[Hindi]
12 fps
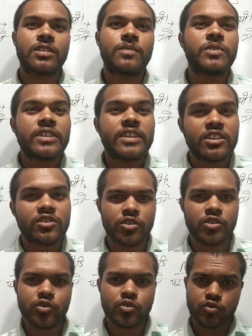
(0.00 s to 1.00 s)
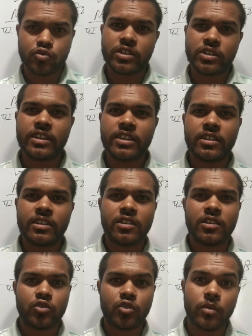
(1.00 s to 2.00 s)
सर फिर एसोडोसिस हो चुके हैं
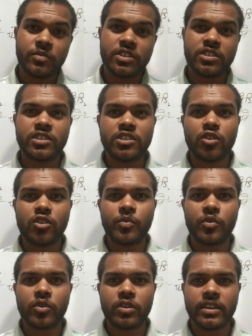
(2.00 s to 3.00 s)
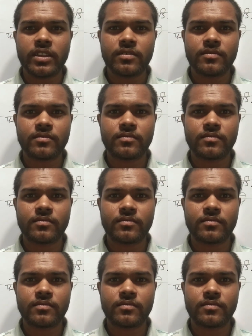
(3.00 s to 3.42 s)
तो हम किस चीज का उपयोग करें